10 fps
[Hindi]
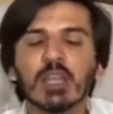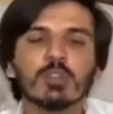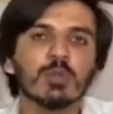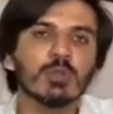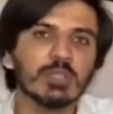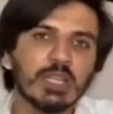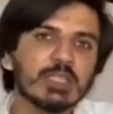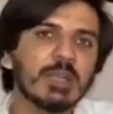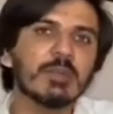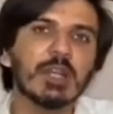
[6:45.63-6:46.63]
तो
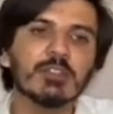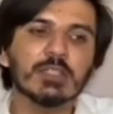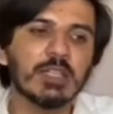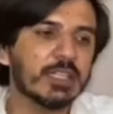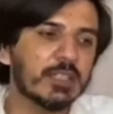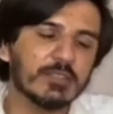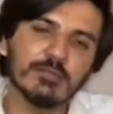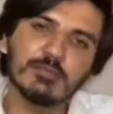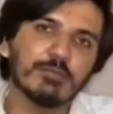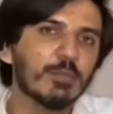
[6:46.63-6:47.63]
देखते हैं अब क्या होता है लेकिन
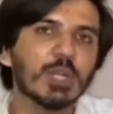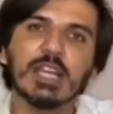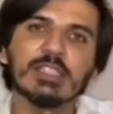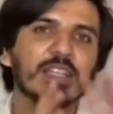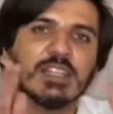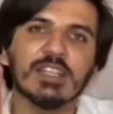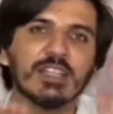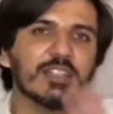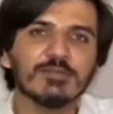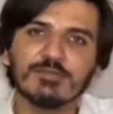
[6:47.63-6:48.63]
बुरके चढ़ गए हैं
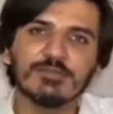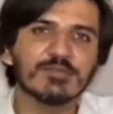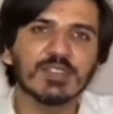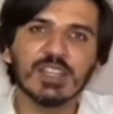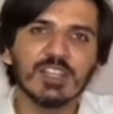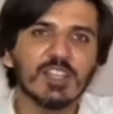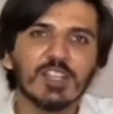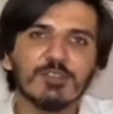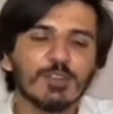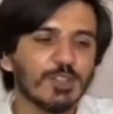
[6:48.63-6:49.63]
नाल
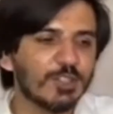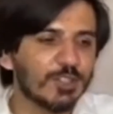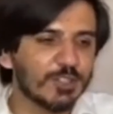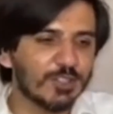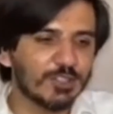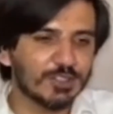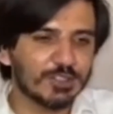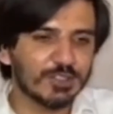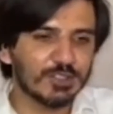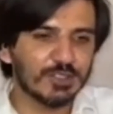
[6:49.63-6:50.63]
वो
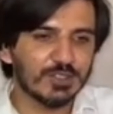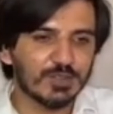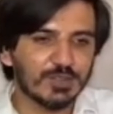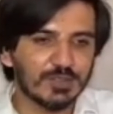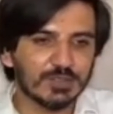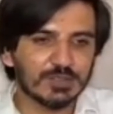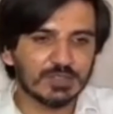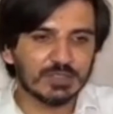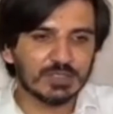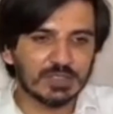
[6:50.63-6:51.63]

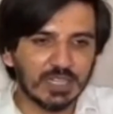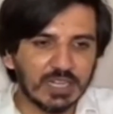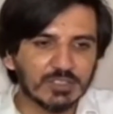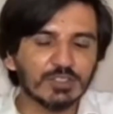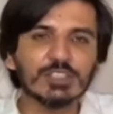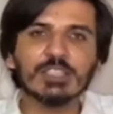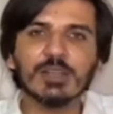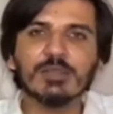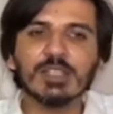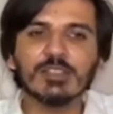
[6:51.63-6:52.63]
तलाल चौधरी
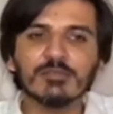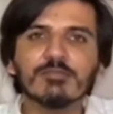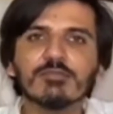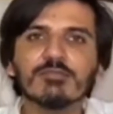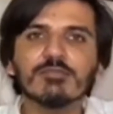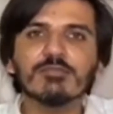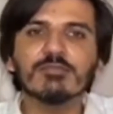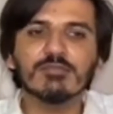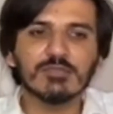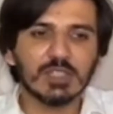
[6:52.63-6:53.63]
साहब ने
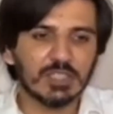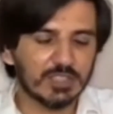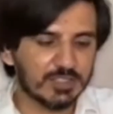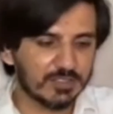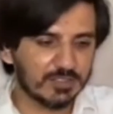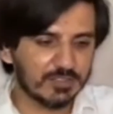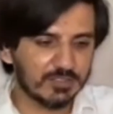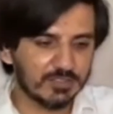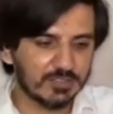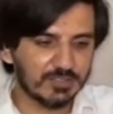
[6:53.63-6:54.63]
आ,
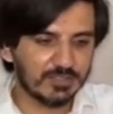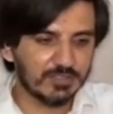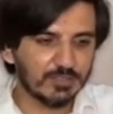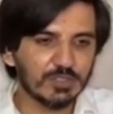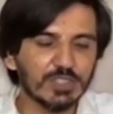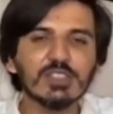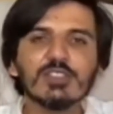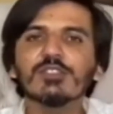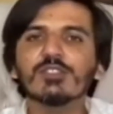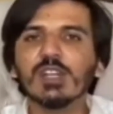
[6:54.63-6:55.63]
उस दिन
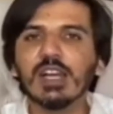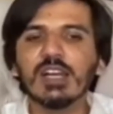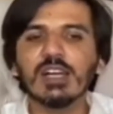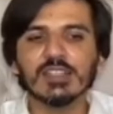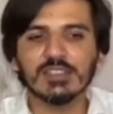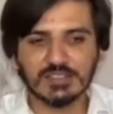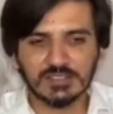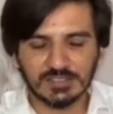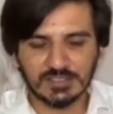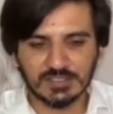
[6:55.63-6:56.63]
सुनाया
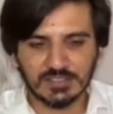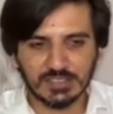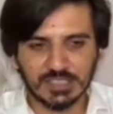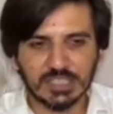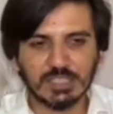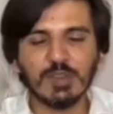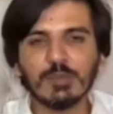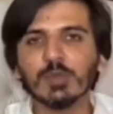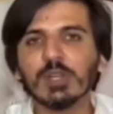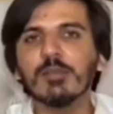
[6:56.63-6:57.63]
लतीफ़ा
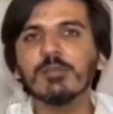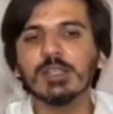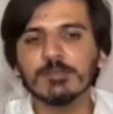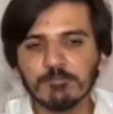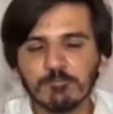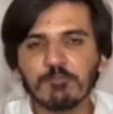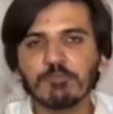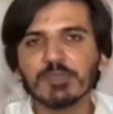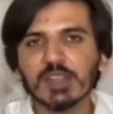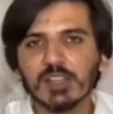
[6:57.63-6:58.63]
प्रोग्राम में
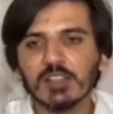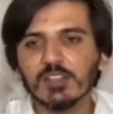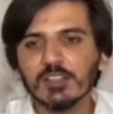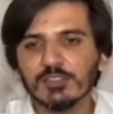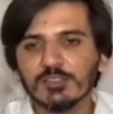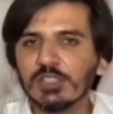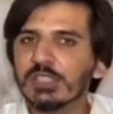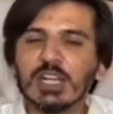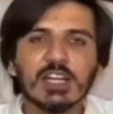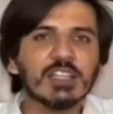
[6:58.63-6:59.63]
उन्होंने
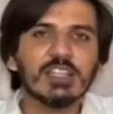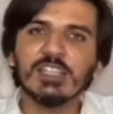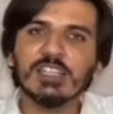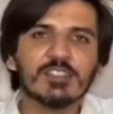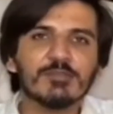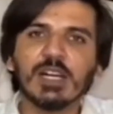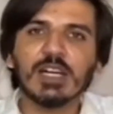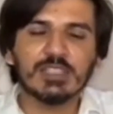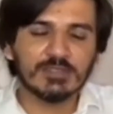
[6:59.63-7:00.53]
कहा कि एक माँ